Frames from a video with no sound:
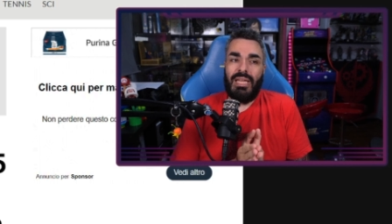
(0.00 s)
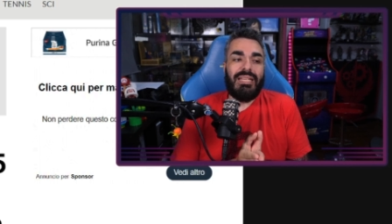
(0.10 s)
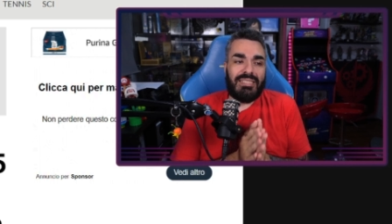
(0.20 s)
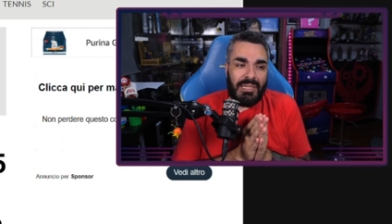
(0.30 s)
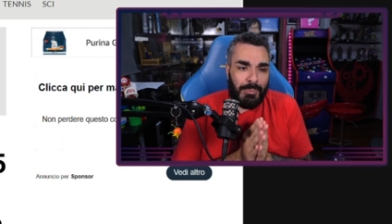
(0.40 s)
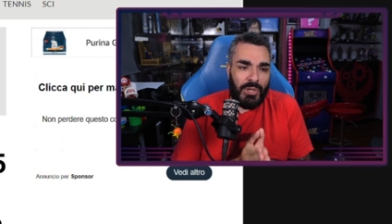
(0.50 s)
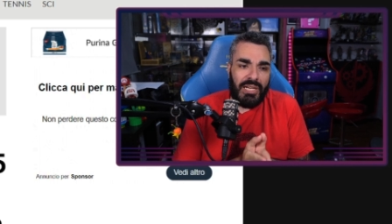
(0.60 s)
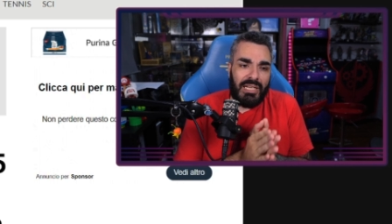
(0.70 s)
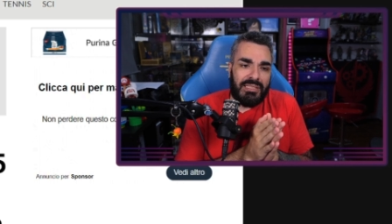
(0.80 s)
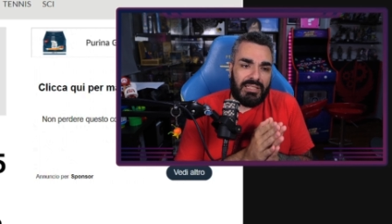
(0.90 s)
Se poi
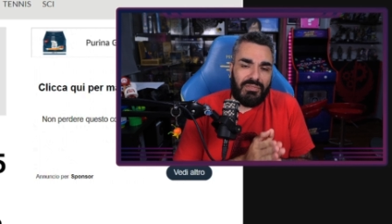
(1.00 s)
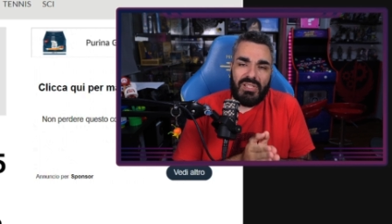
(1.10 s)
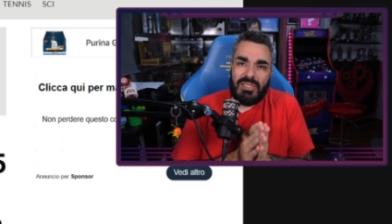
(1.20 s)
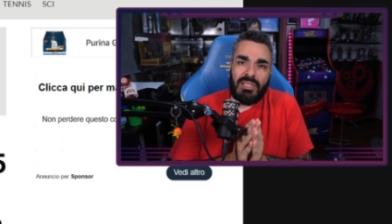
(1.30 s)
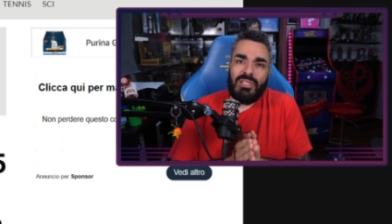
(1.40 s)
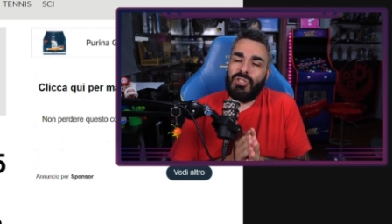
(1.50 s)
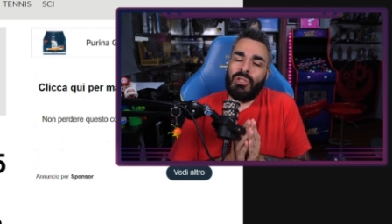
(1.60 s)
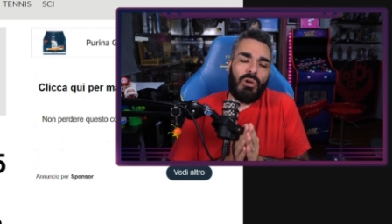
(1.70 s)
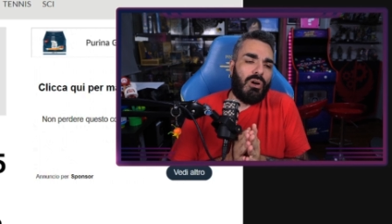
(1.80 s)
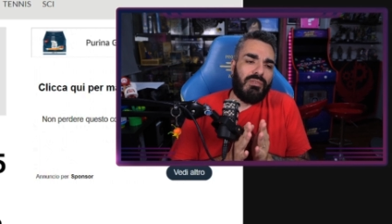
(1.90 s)
nell'intervista dici
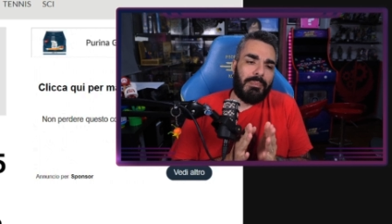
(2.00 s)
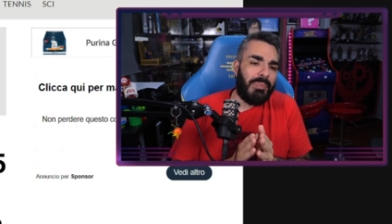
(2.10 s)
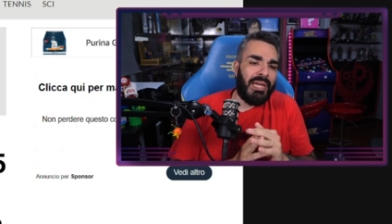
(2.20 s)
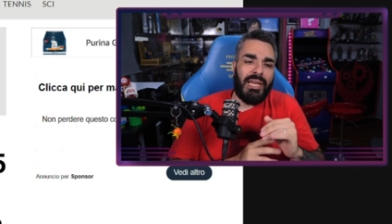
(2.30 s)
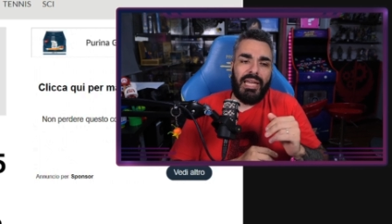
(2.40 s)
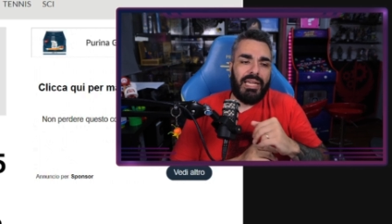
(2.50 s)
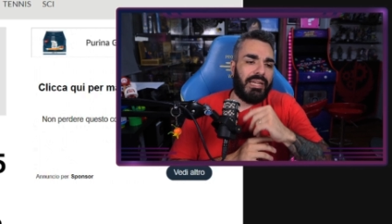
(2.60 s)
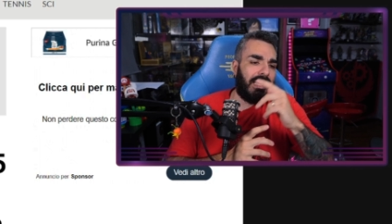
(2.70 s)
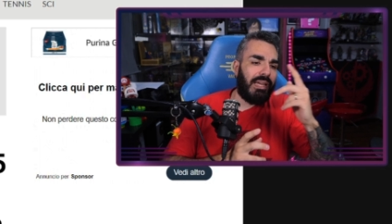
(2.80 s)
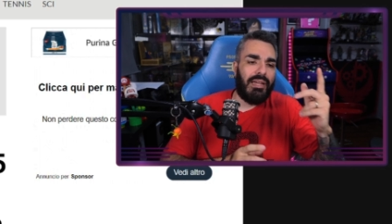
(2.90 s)
no, vabbè, è
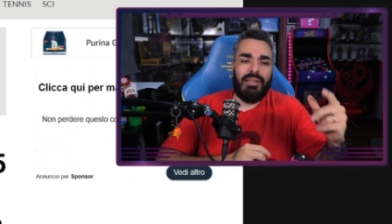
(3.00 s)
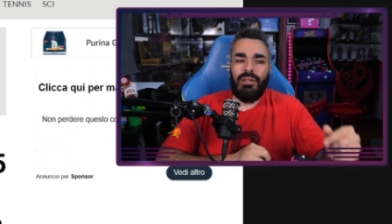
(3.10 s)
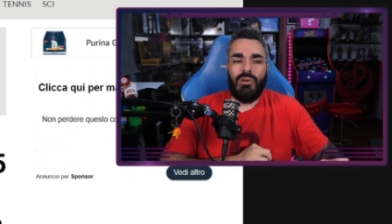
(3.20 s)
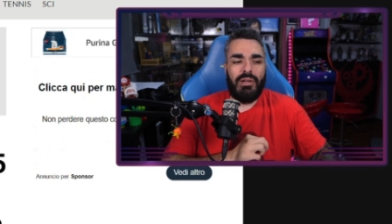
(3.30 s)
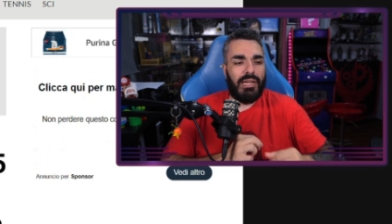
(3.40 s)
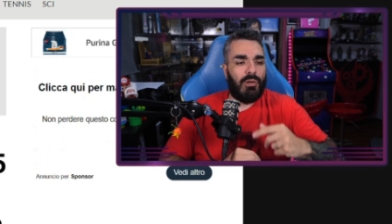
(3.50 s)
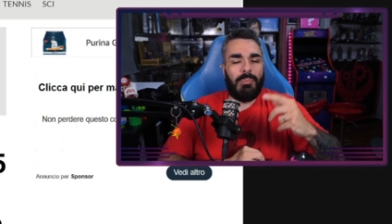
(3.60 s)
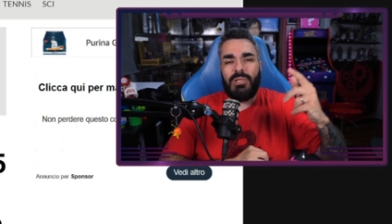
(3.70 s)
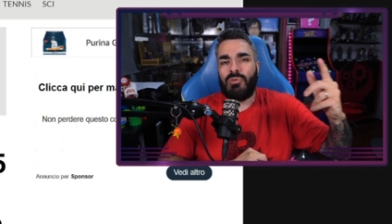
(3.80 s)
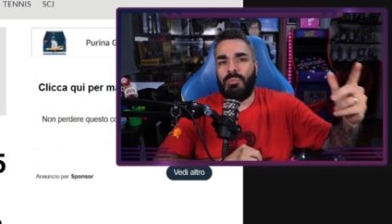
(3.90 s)
che io è che ho
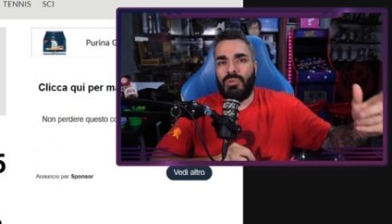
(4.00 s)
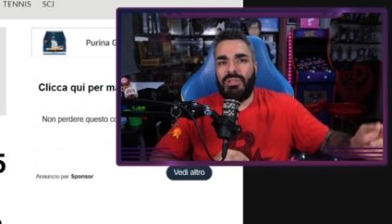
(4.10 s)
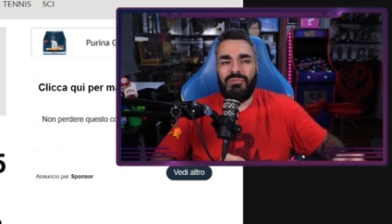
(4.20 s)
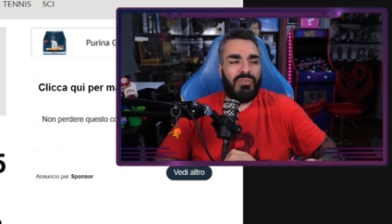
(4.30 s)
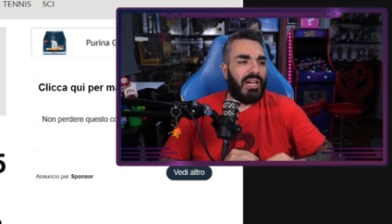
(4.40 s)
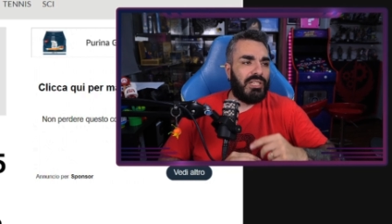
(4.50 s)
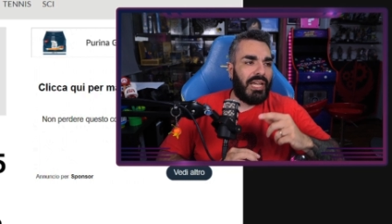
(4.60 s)
preso un pugno in faccia,